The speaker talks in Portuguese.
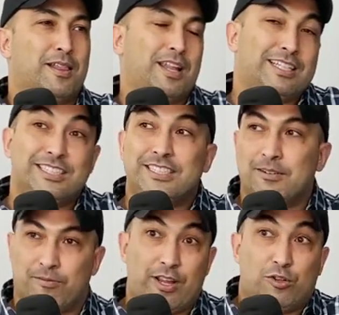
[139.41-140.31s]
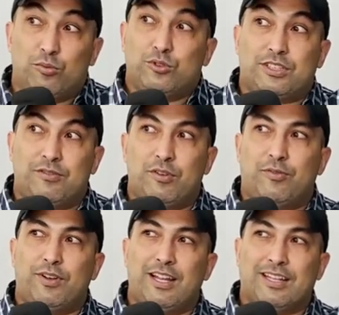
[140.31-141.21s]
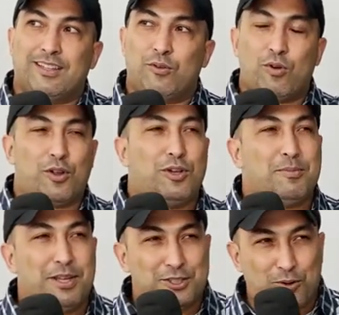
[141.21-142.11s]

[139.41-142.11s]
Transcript: E a gente veio do mundo civil, eu falei, ah, qual que é o limite?